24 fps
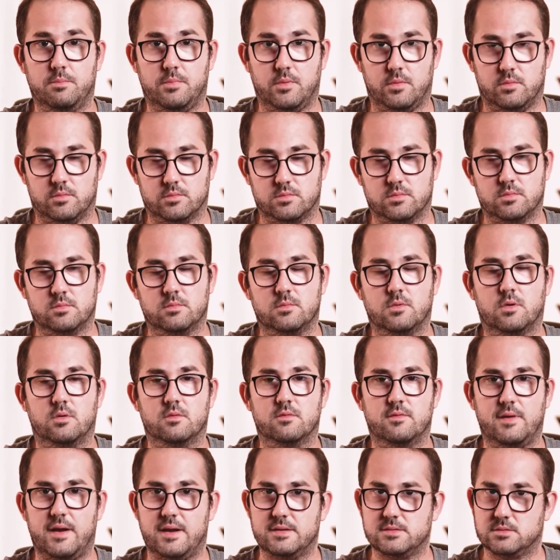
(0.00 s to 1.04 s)
ponto,
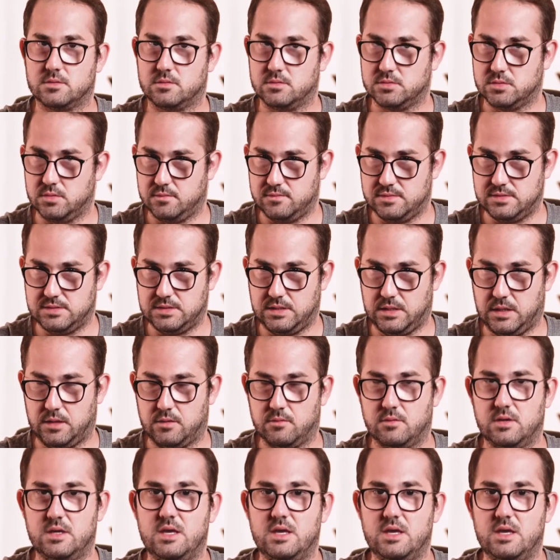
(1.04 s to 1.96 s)
converse com seu vizinho